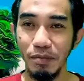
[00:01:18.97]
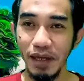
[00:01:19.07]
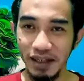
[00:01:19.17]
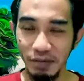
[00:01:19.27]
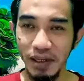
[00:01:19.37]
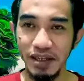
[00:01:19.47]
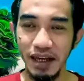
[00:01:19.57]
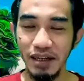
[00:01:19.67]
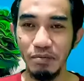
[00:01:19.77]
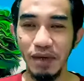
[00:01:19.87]
masih
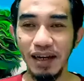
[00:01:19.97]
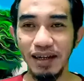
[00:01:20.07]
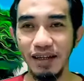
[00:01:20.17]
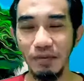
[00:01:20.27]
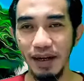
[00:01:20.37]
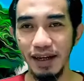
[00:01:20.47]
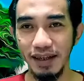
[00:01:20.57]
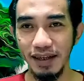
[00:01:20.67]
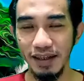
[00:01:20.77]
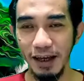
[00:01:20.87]
bisa kembali kepada
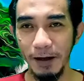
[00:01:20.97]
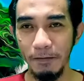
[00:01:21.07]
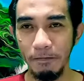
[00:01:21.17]
kita.